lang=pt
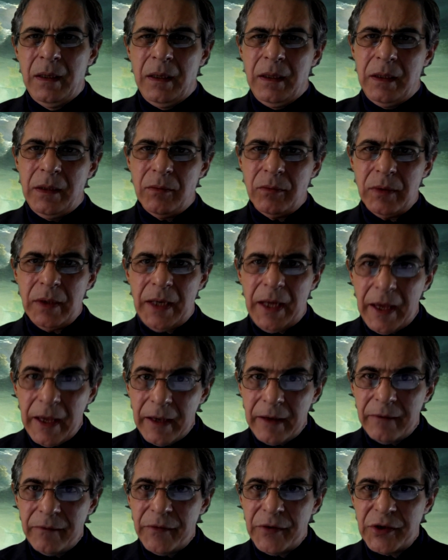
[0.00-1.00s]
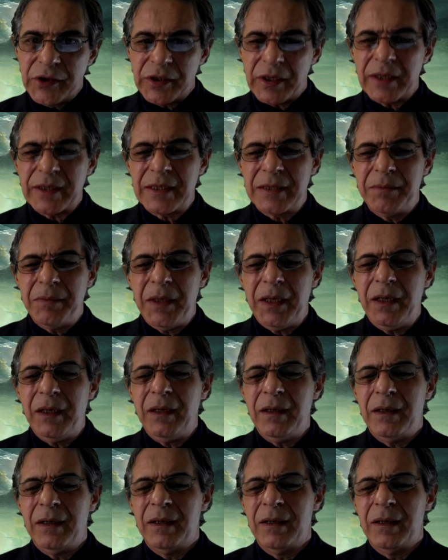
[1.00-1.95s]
e um leve jasmim